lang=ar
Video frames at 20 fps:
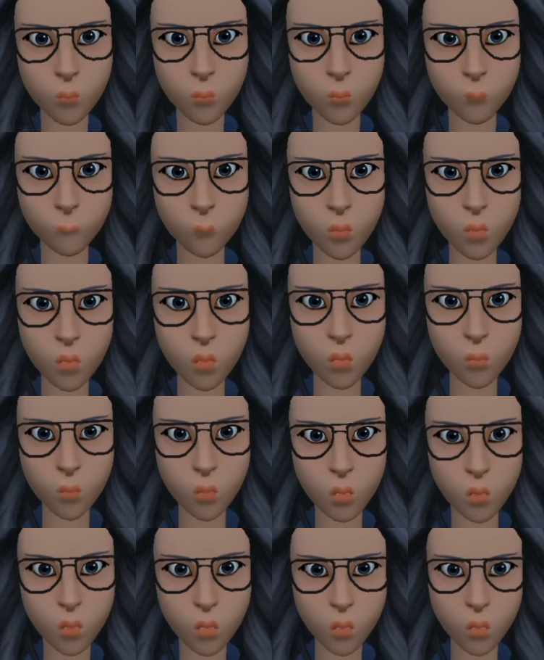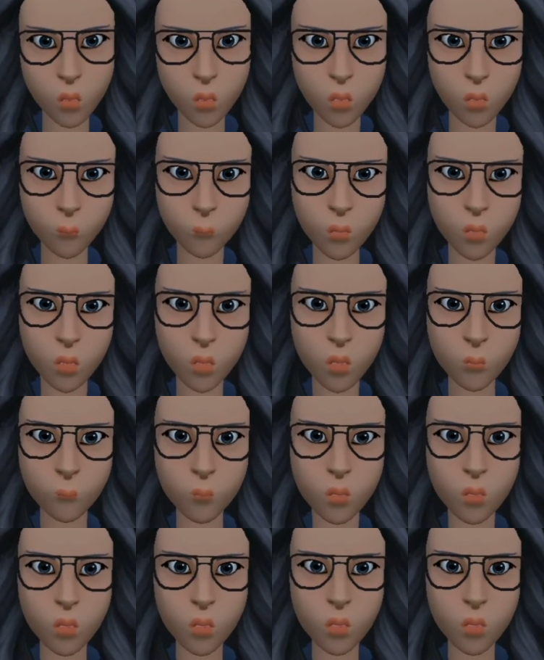أعجب الطائر من كلام
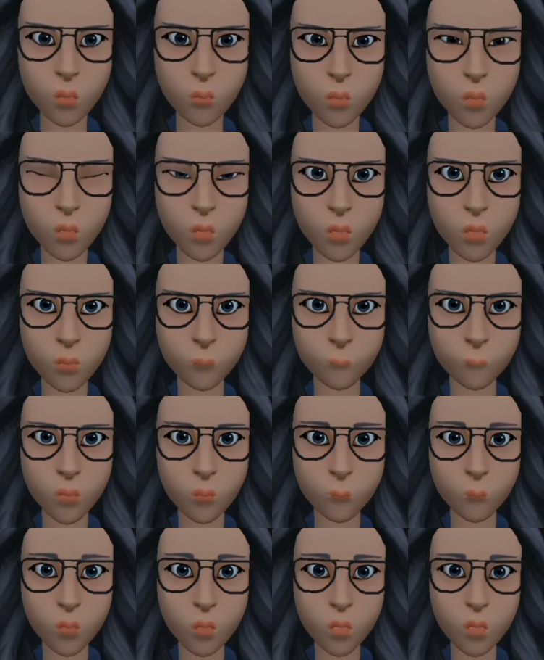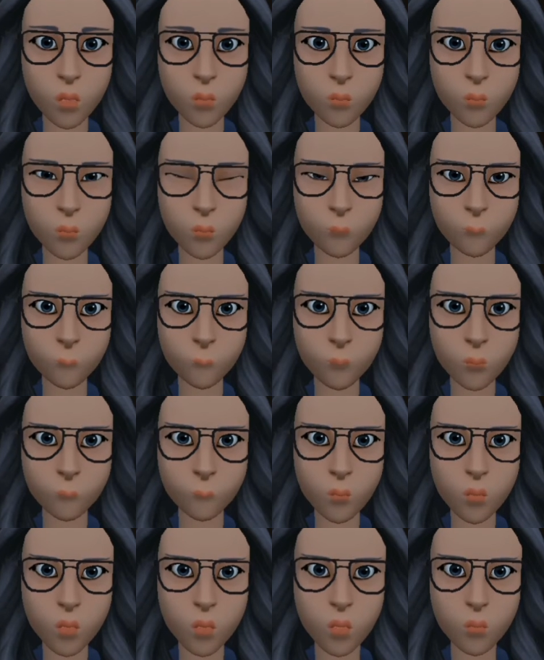نولا ثم سأله هل
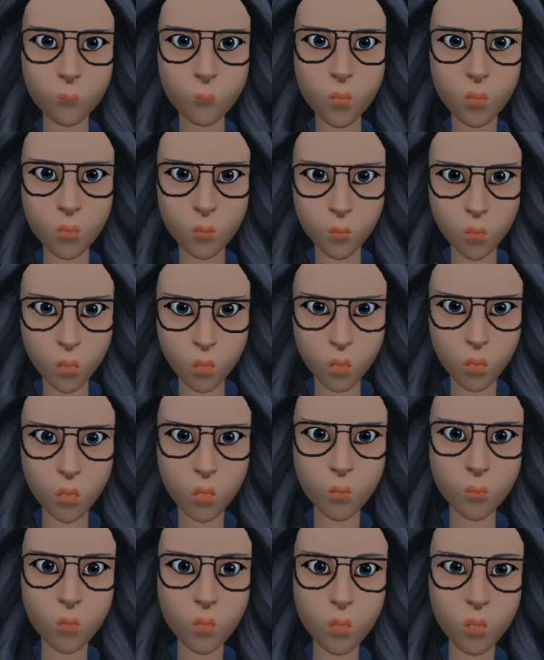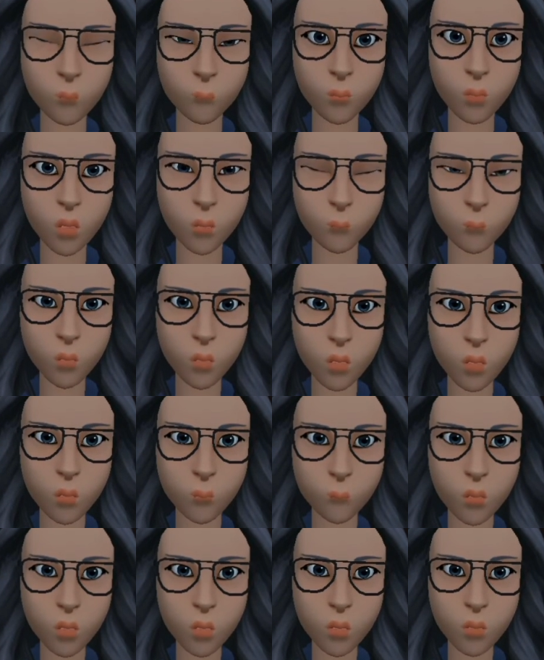تحب القفص أم تحب سيدك
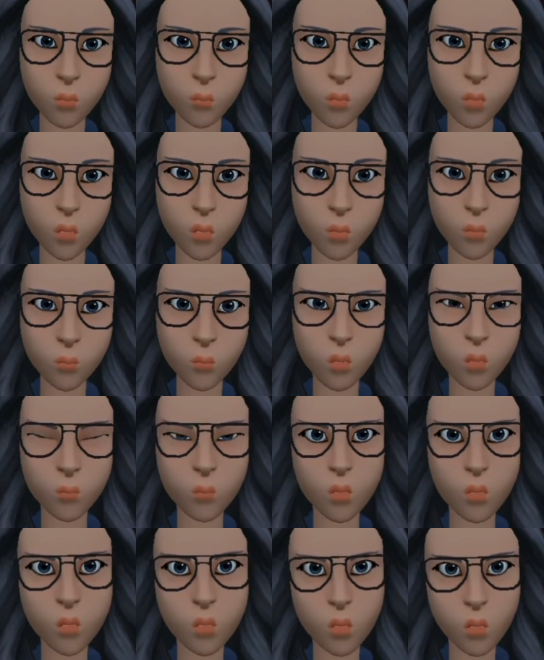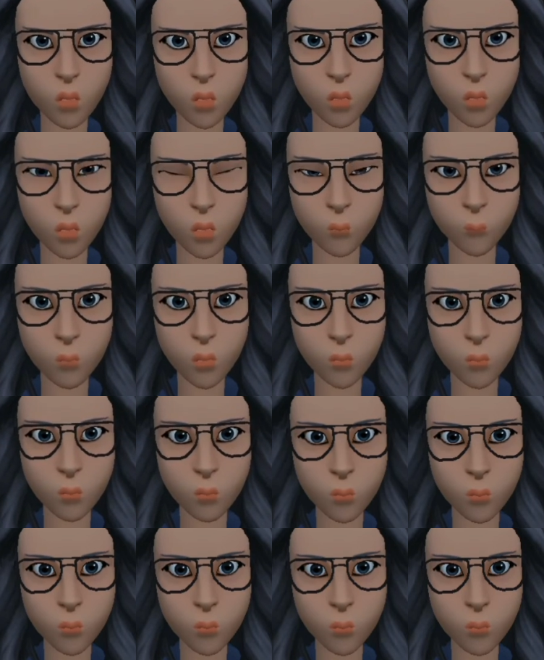أم تخب حبستك هذه؟
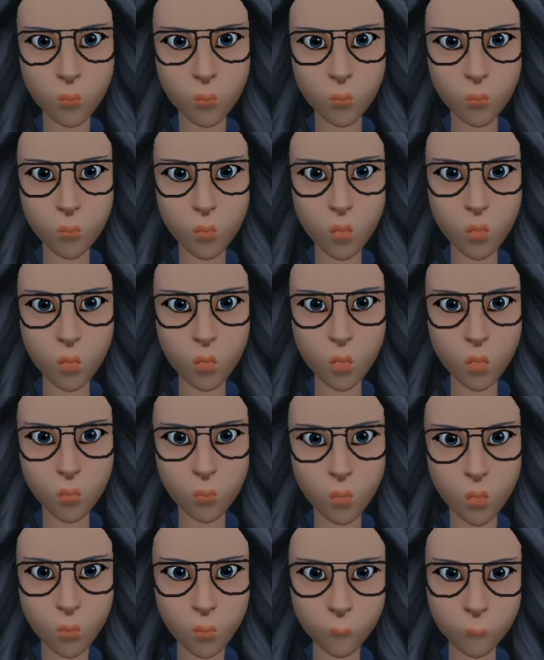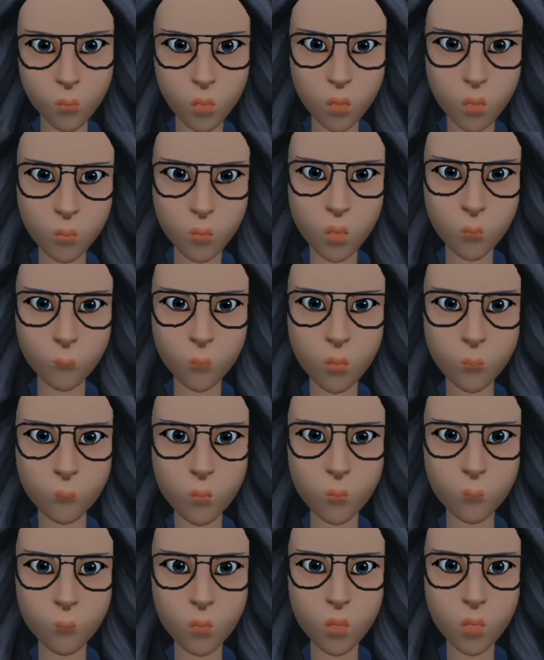أم أنك تحب الطعام
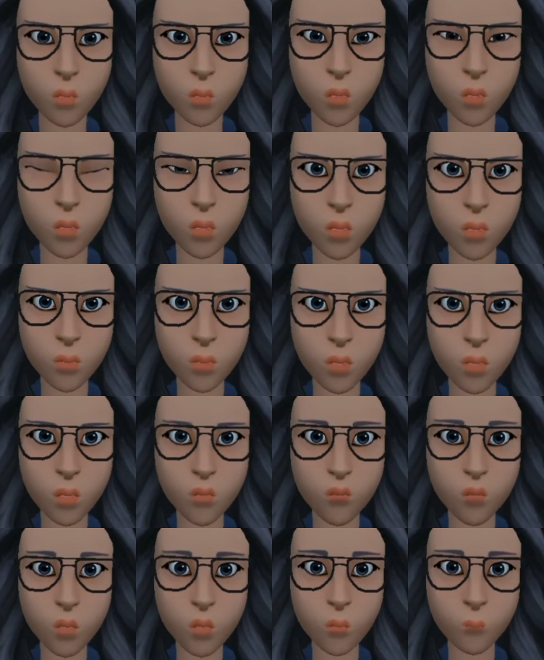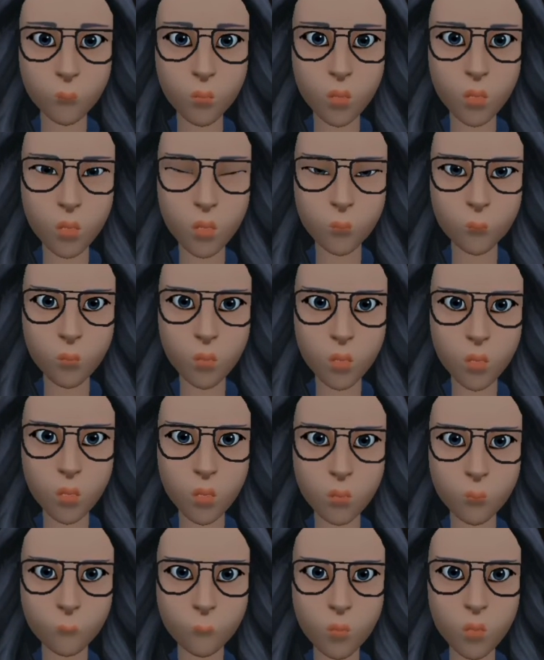الجاهز والجلوس والنوم
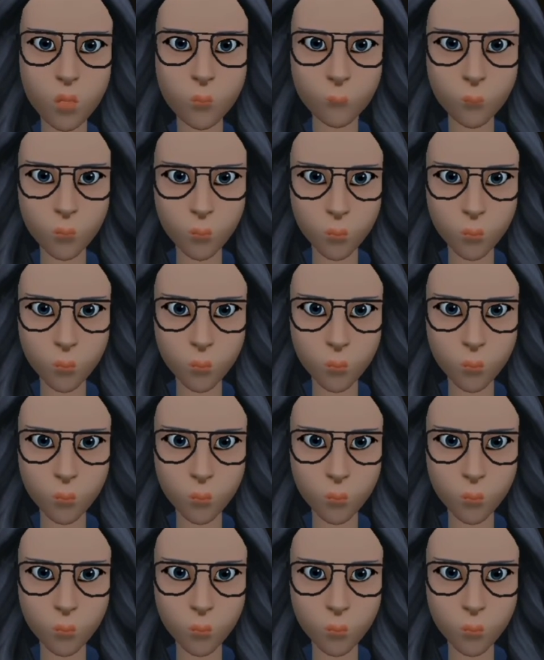المريحين؟